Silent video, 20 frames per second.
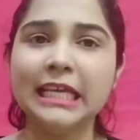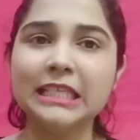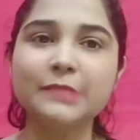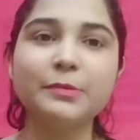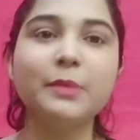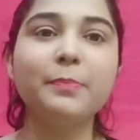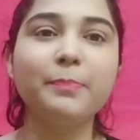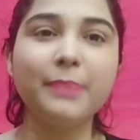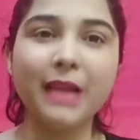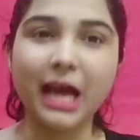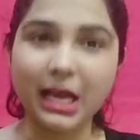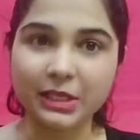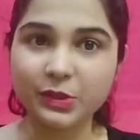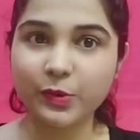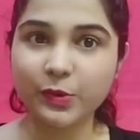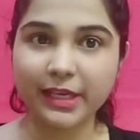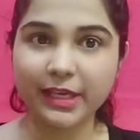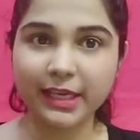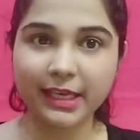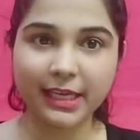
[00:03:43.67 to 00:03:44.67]
इसमें
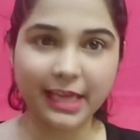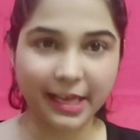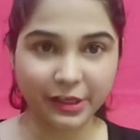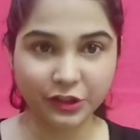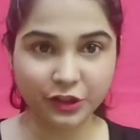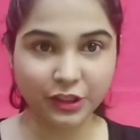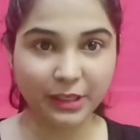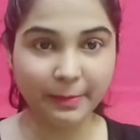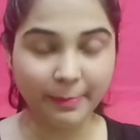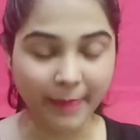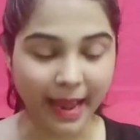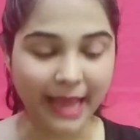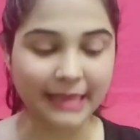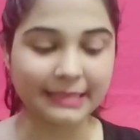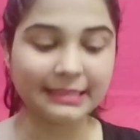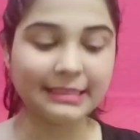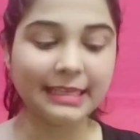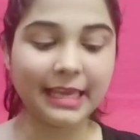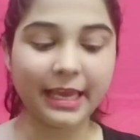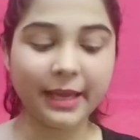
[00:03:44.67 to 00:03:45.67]
प्लाजो नहीं है एक्चुअली
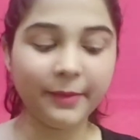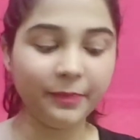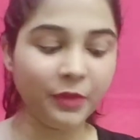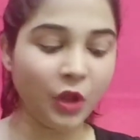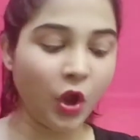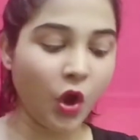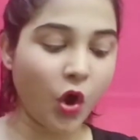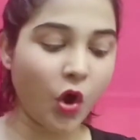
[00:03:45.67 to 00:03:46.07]
पैंट्स है